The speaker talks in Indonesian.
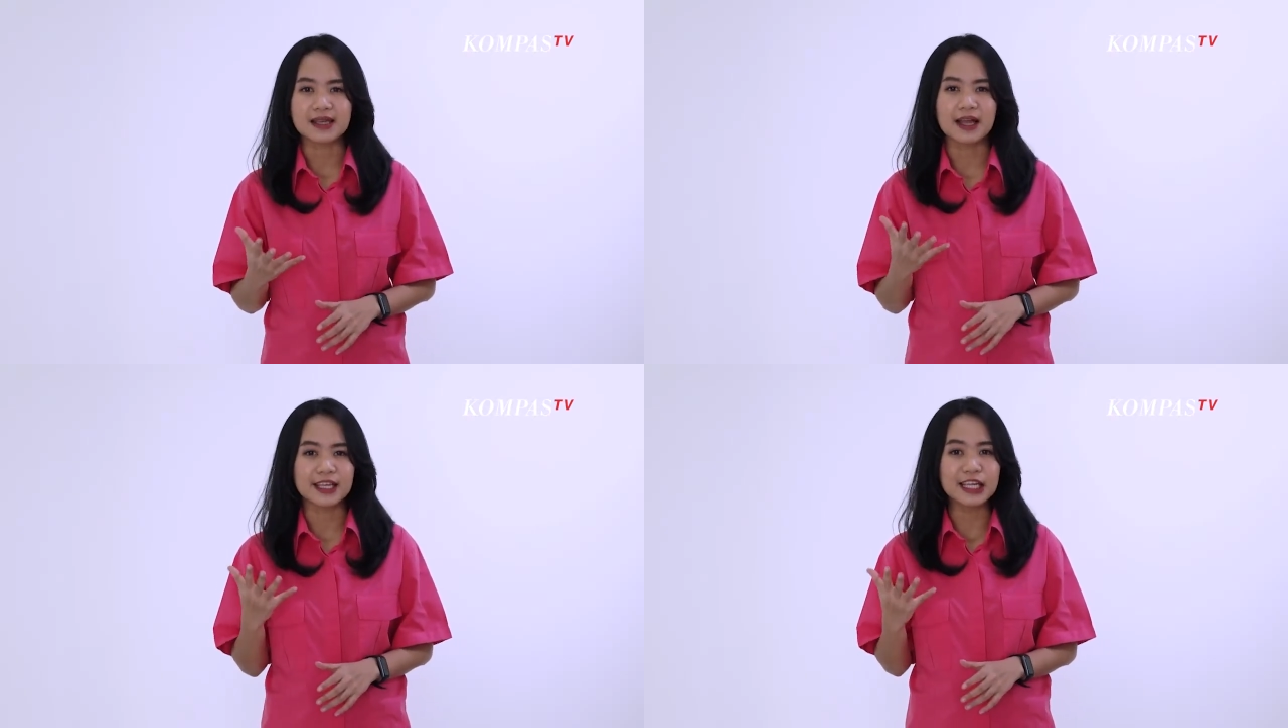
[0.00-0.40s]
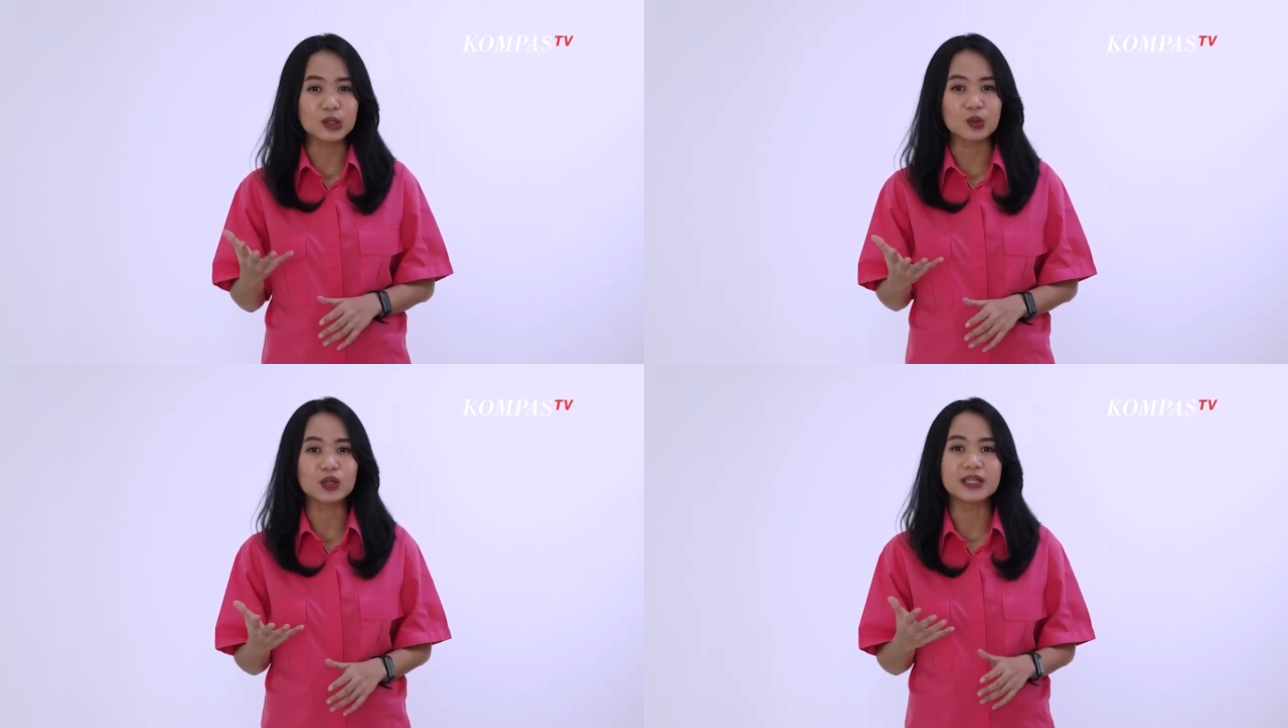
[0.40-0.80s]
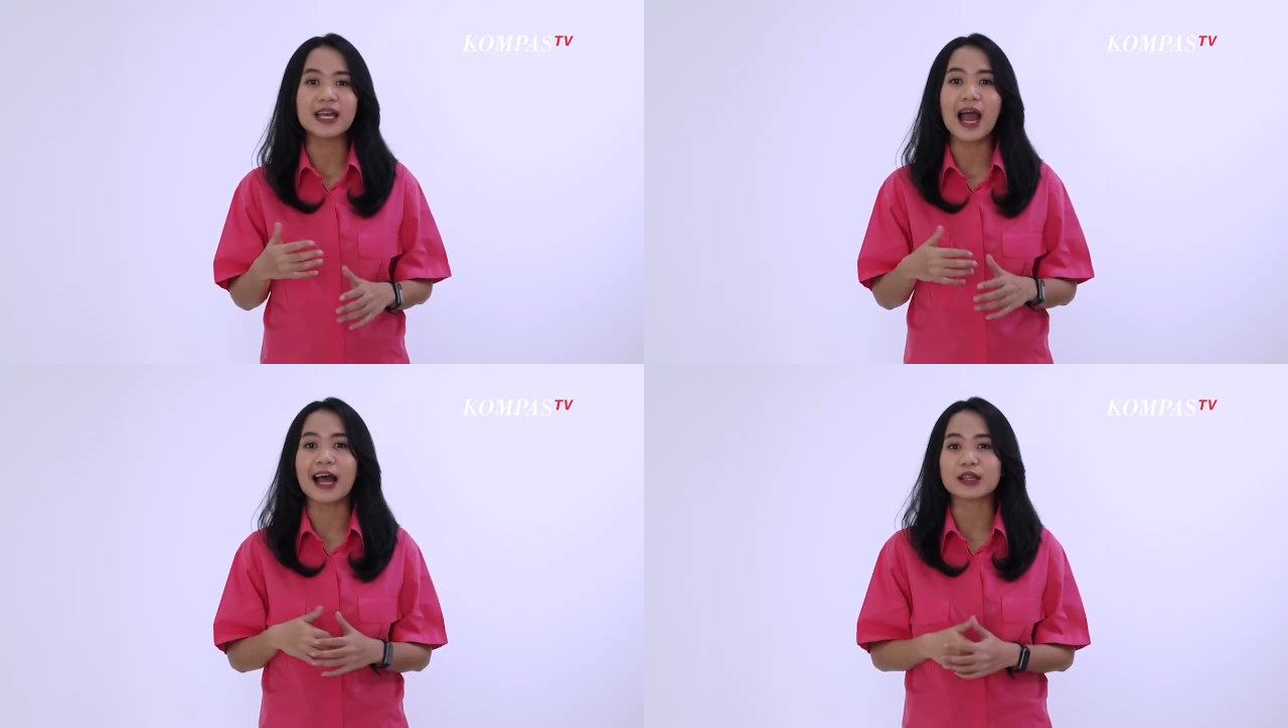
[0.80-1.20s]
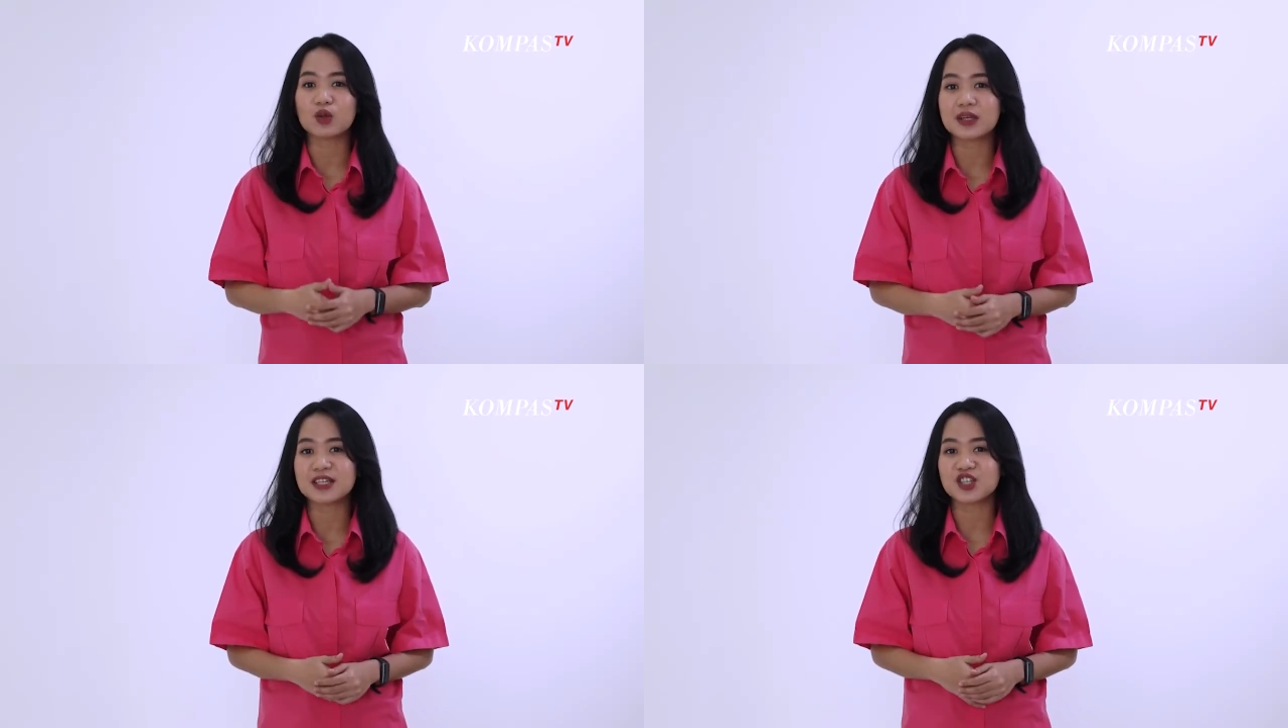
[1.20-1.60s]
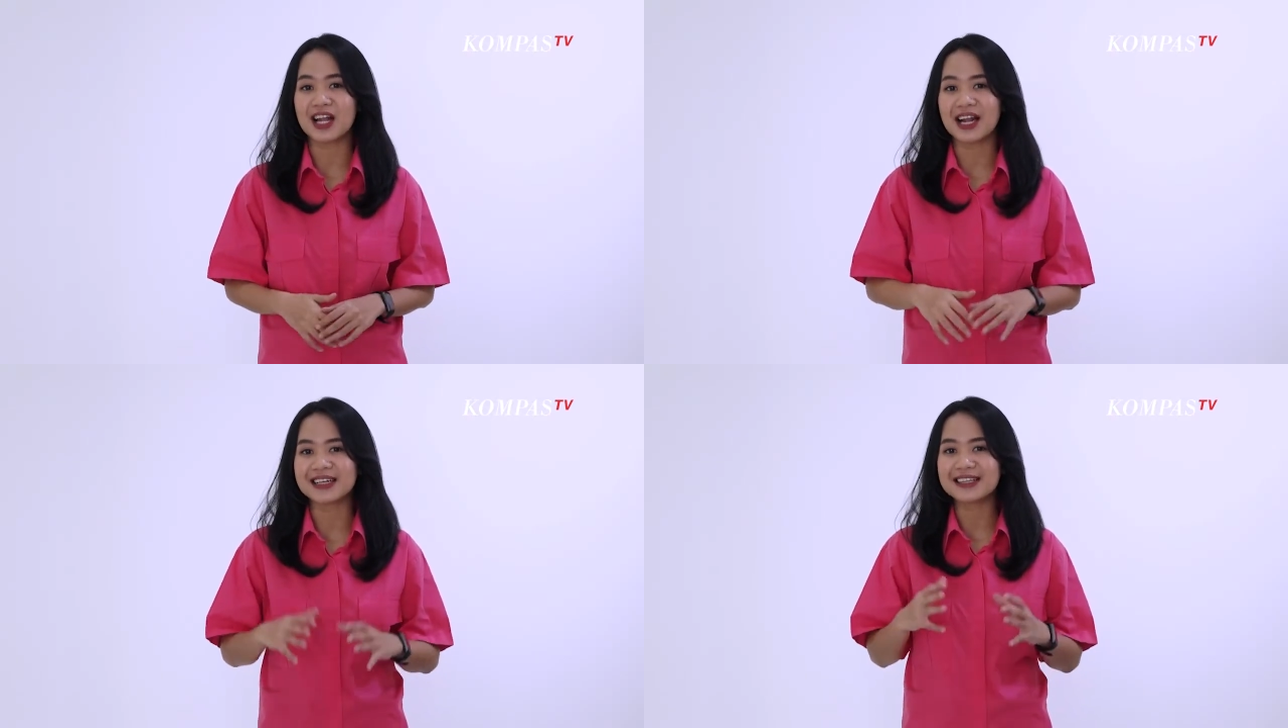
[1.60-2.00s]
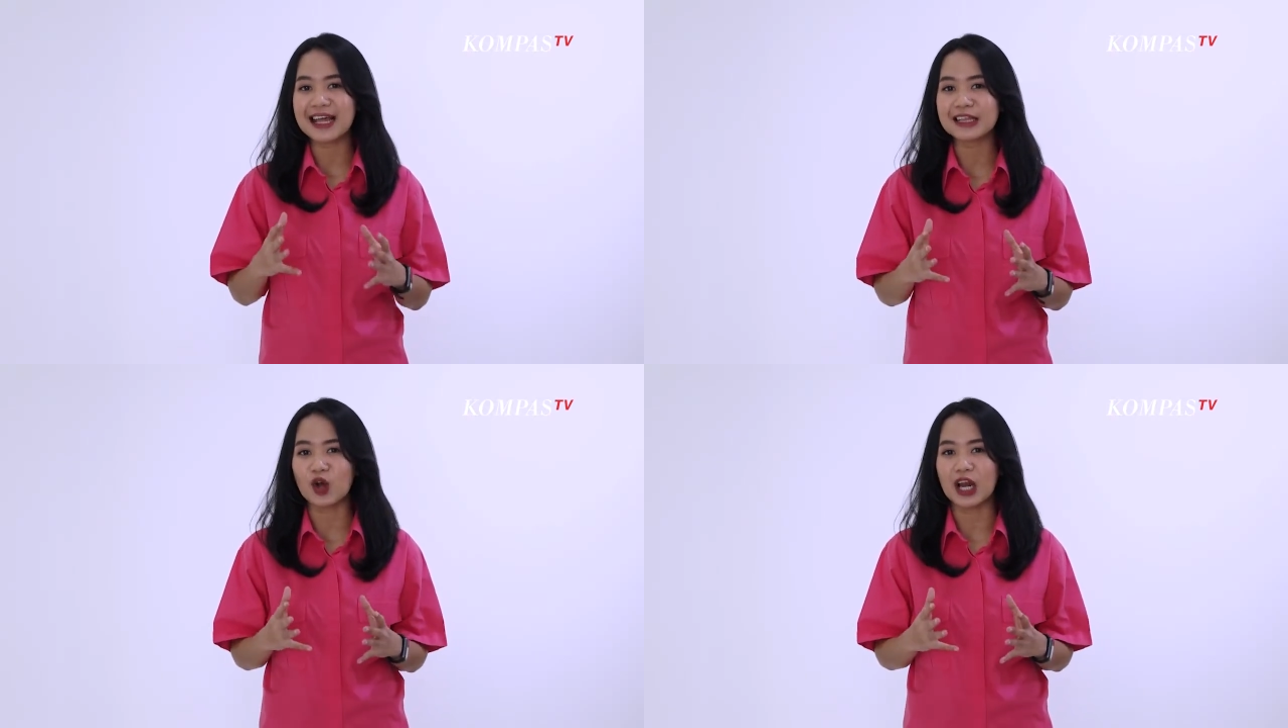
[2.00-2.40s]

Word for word: saat itu diatur secara ketat